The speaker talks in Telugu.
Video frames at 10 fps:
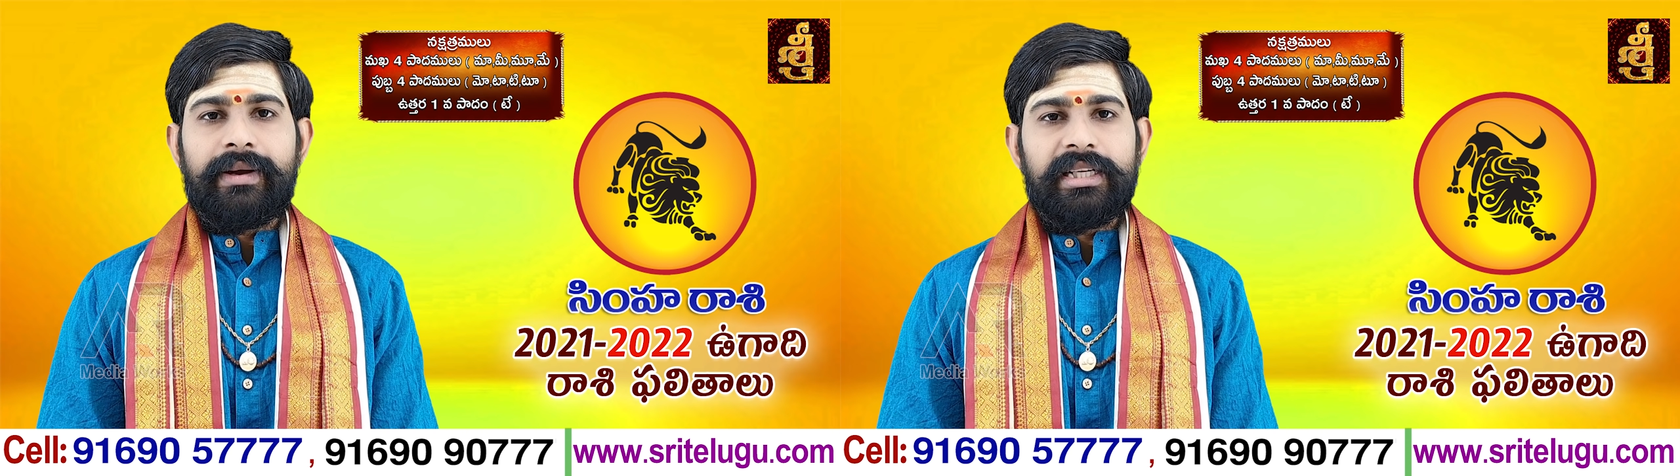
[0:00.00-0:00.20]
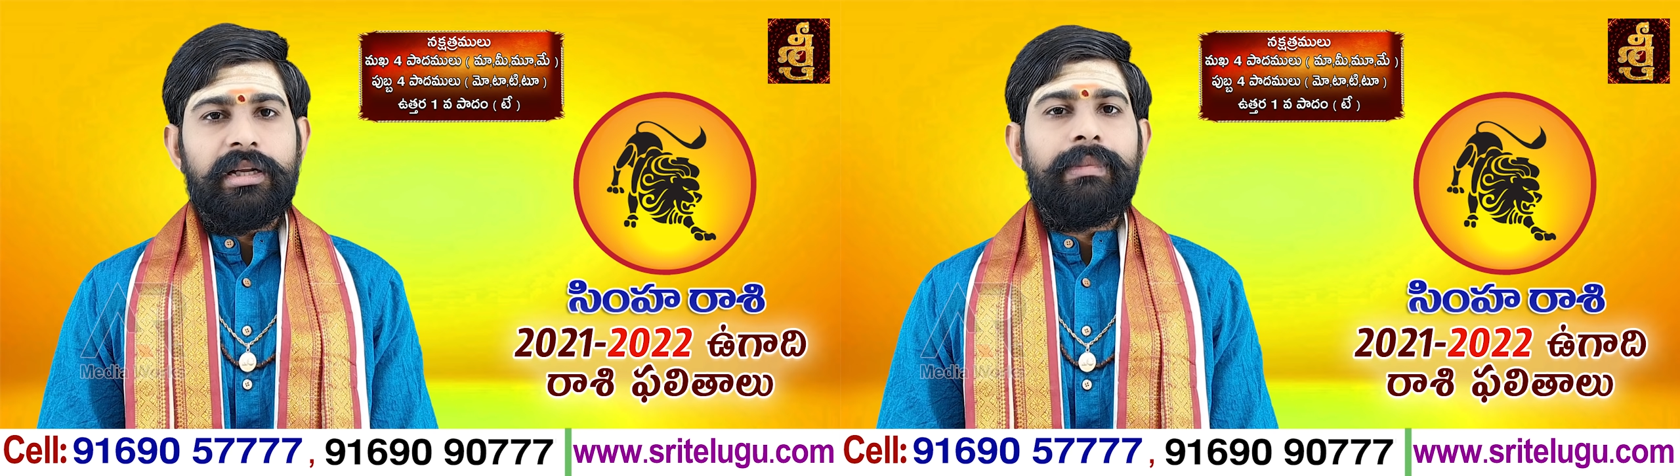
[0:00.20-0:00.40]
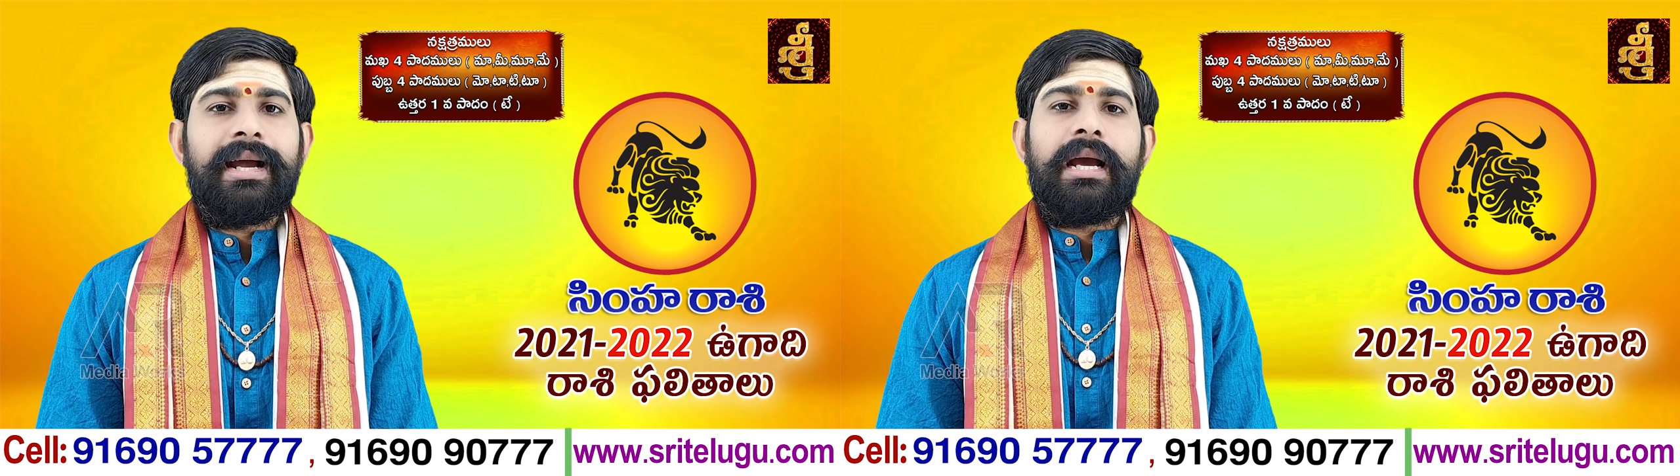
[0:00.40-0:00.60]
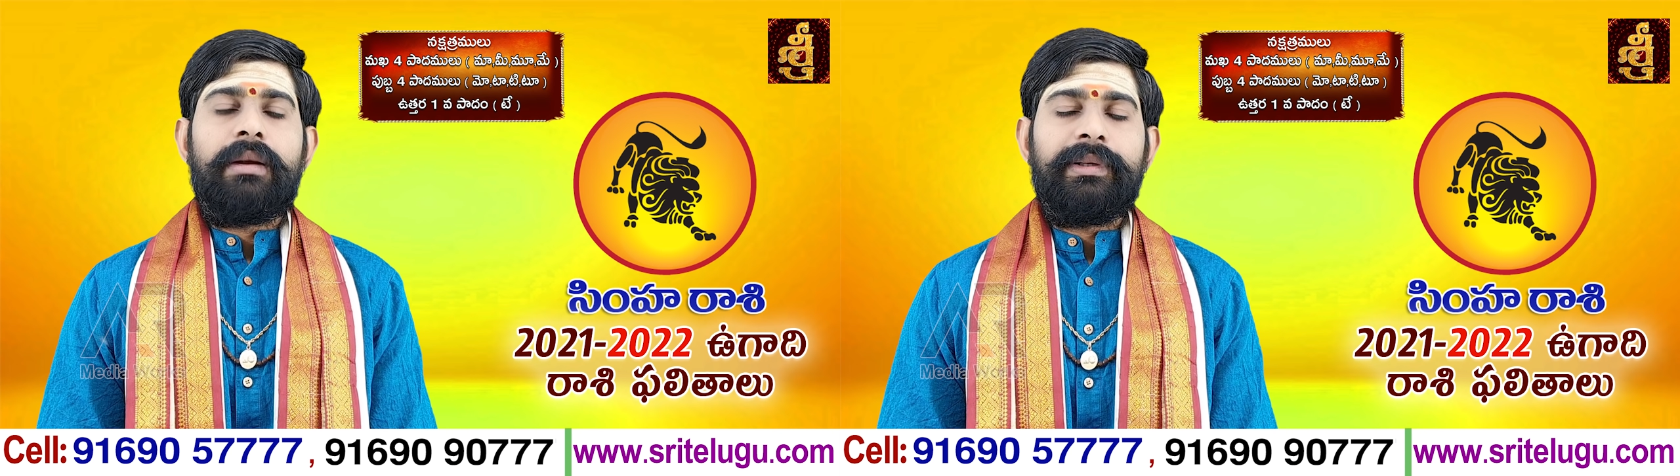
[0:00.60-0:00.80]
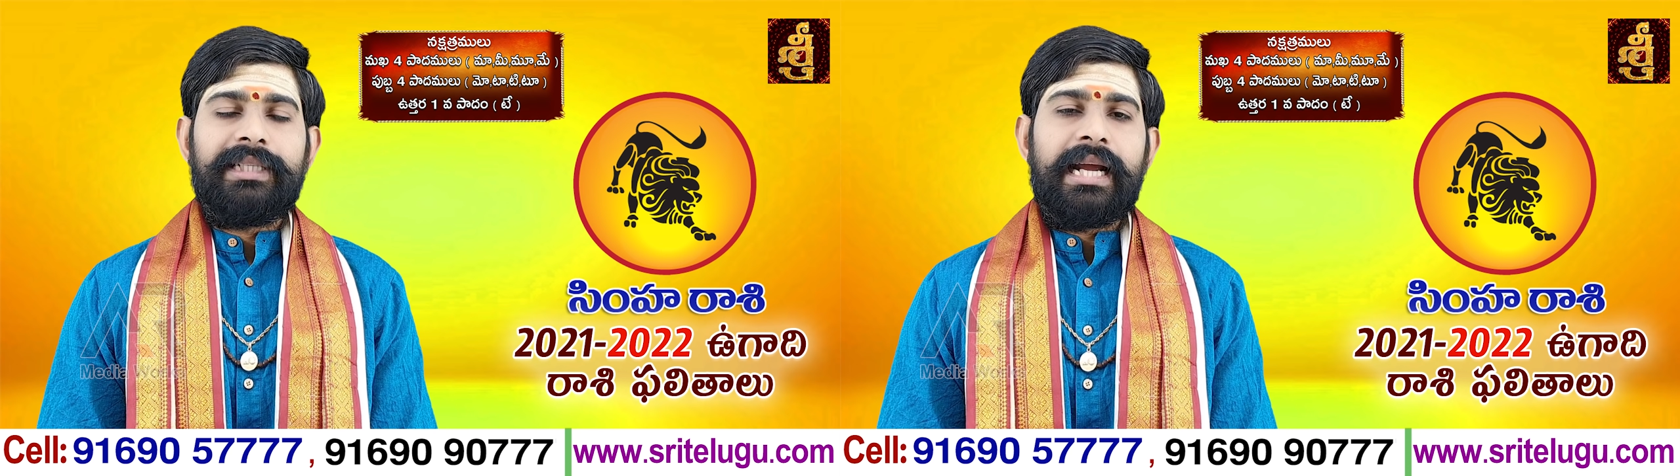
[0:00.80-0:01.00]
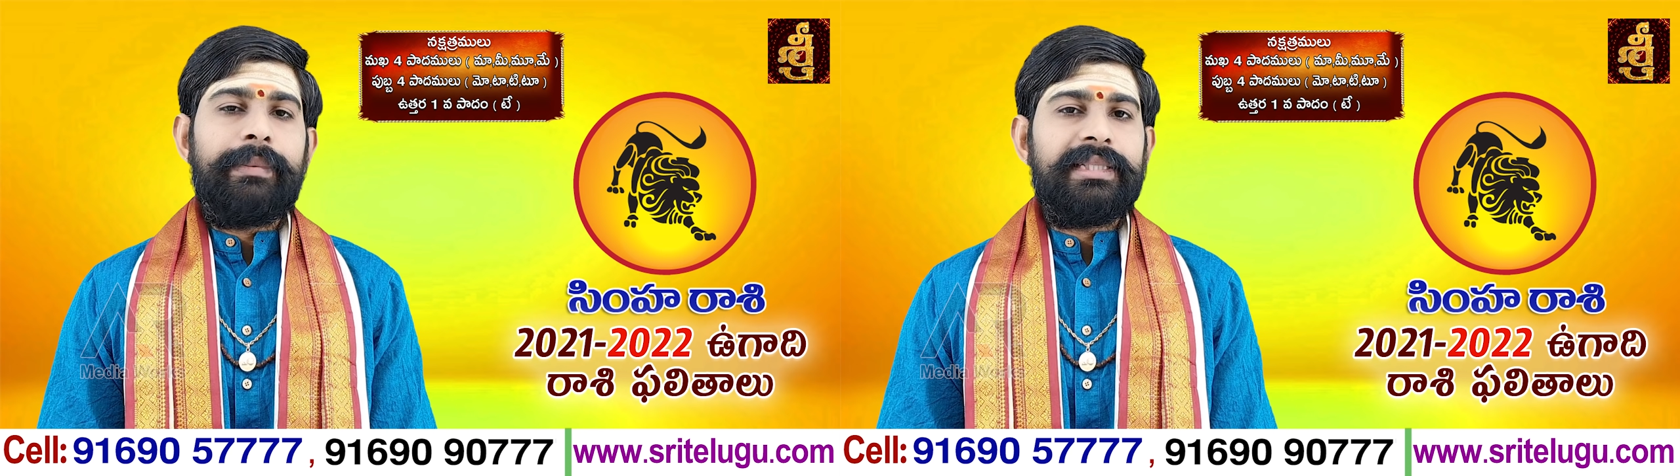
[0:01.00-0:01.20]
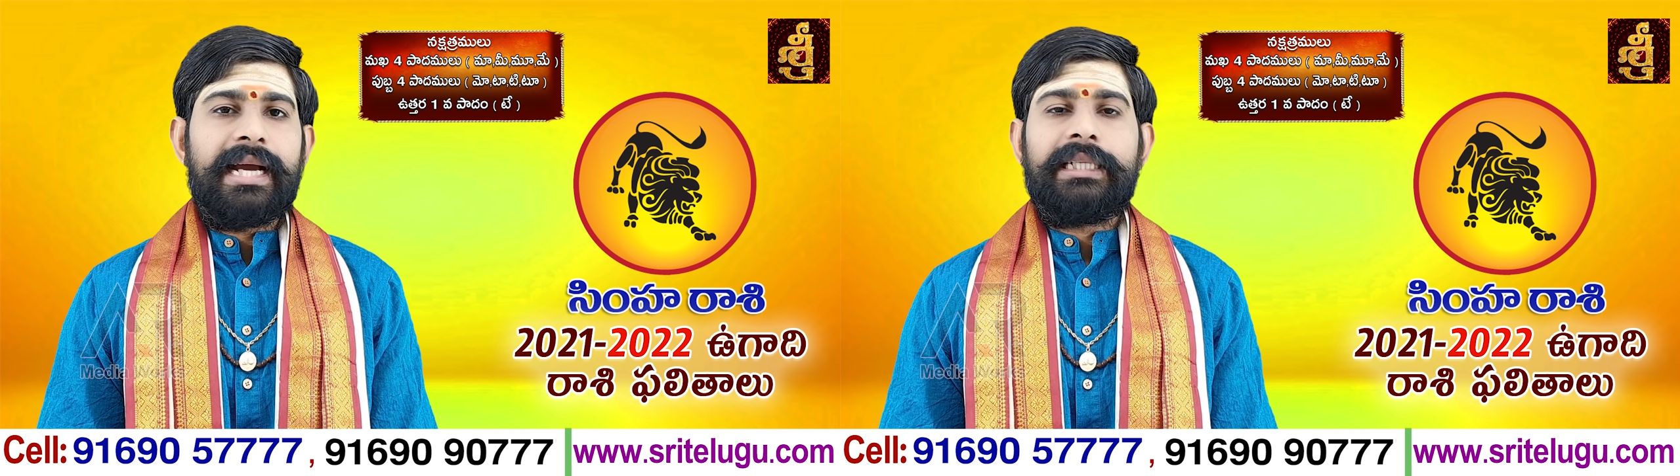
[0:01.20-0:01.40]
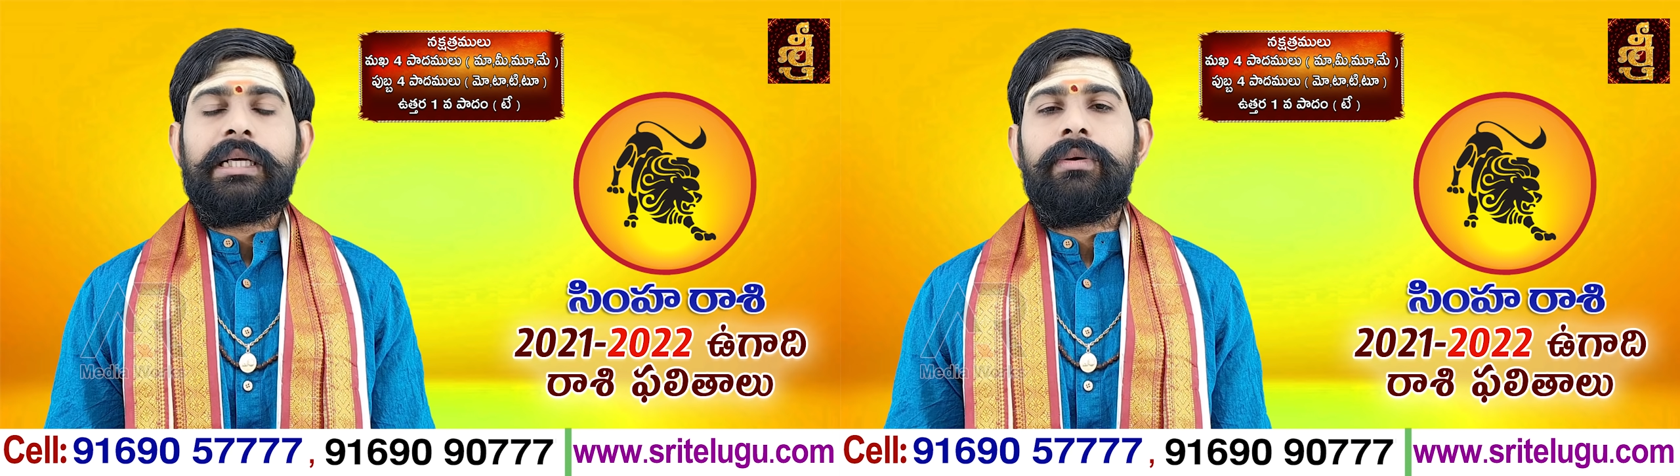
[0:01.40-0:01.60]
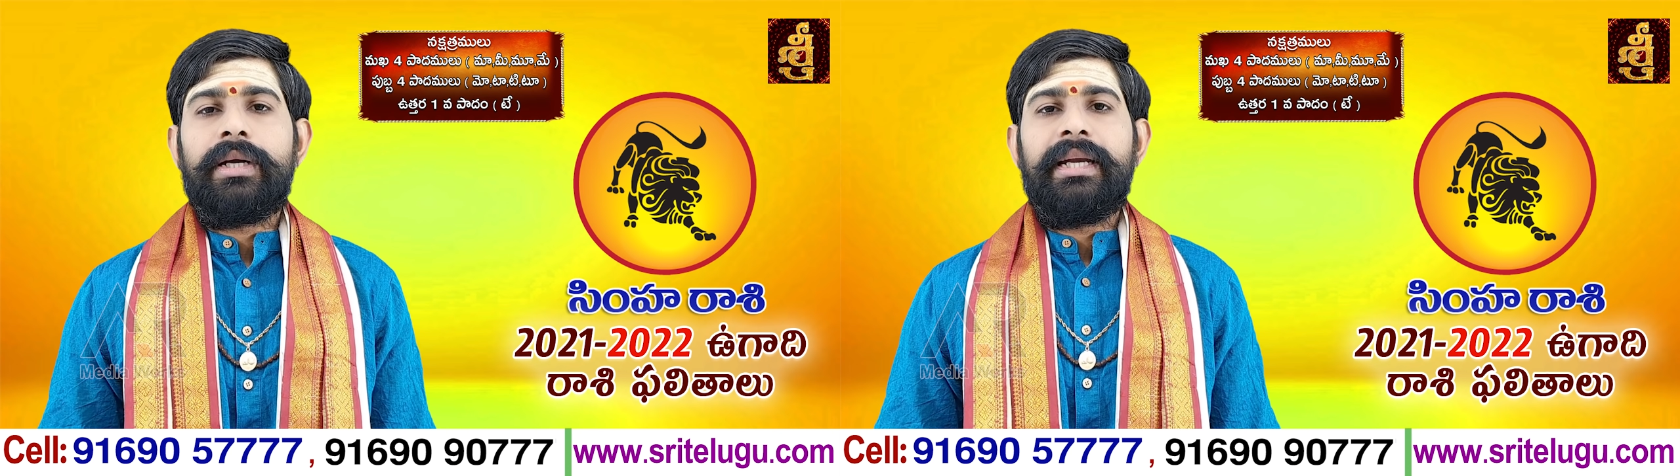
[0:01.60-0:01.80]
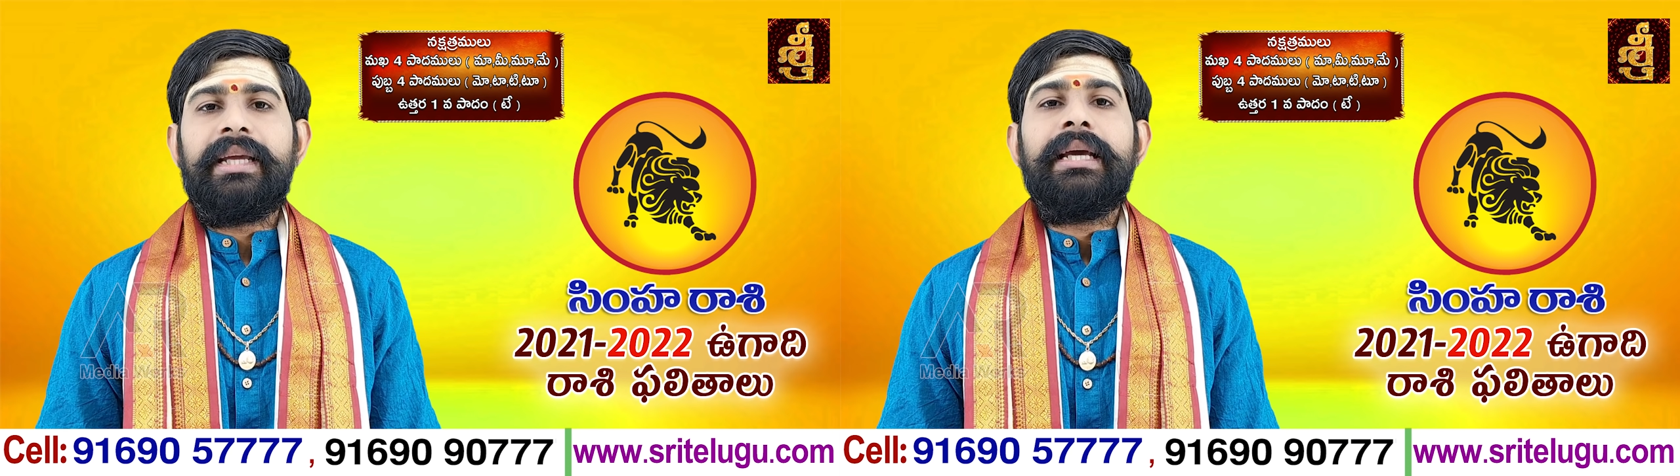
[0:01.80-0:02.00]
అవకాశాలు బాగా కనపడుతున్నాయి కాబట్టి జాగ్రత్తగా
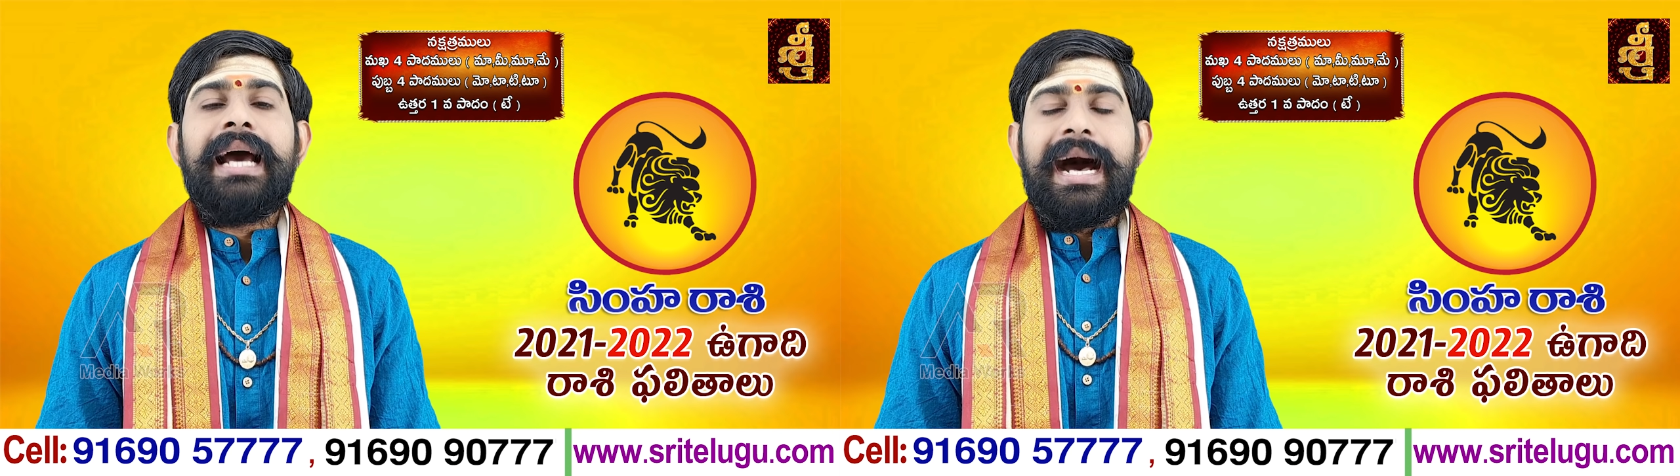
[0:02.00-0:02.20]
ఉండండి